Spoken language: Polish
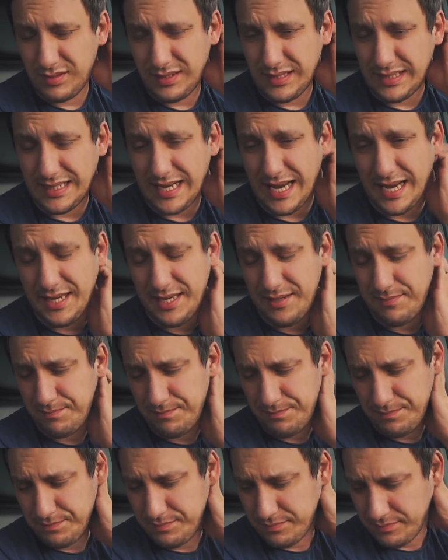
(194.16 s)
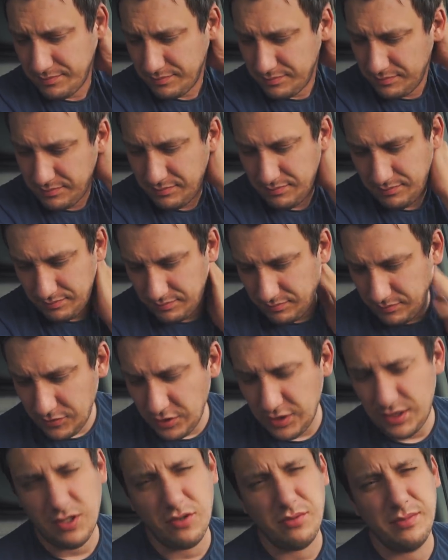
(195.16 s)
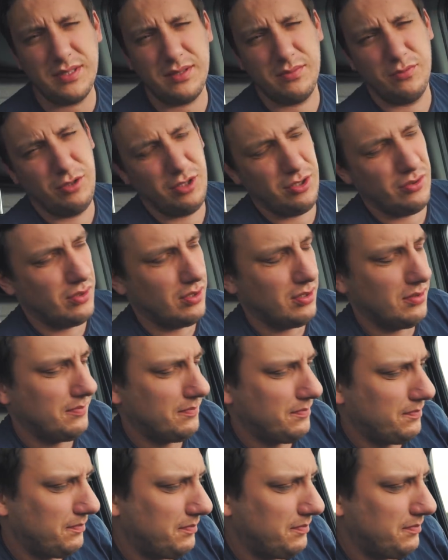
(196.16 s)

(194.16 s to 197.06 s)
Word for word: nad ranem no i znowu mnie zmuliło.